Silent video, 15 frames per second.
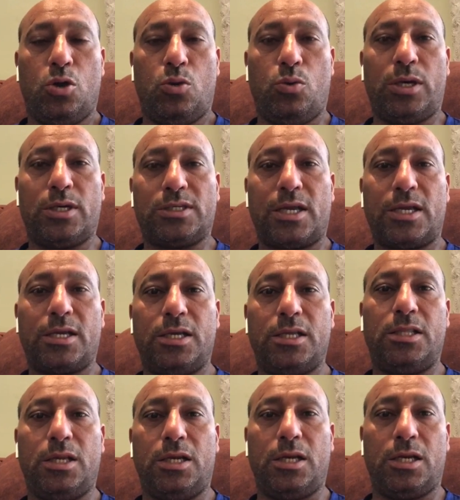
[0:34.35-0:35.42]
وانا سعيد
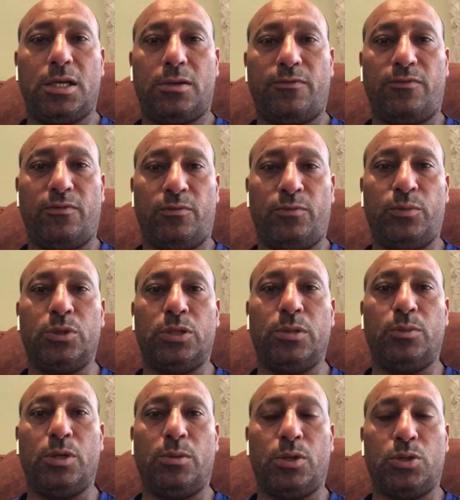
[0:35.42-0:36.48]
جدا ان انا من
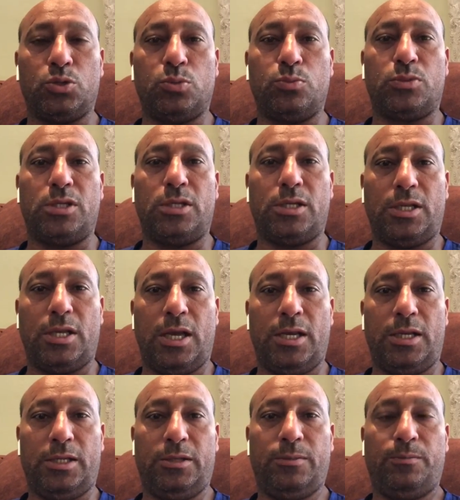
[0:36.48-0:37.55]
ضمن منظومه النادي
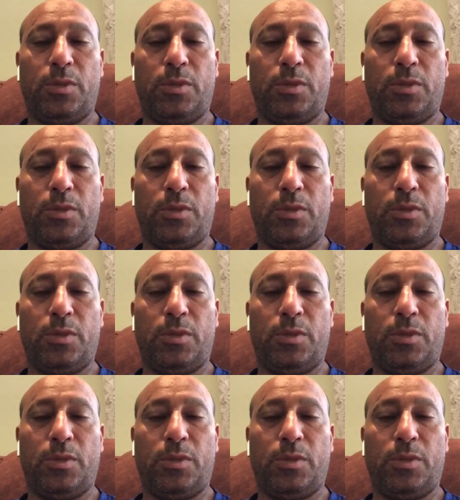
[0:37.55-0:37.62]
الاهلي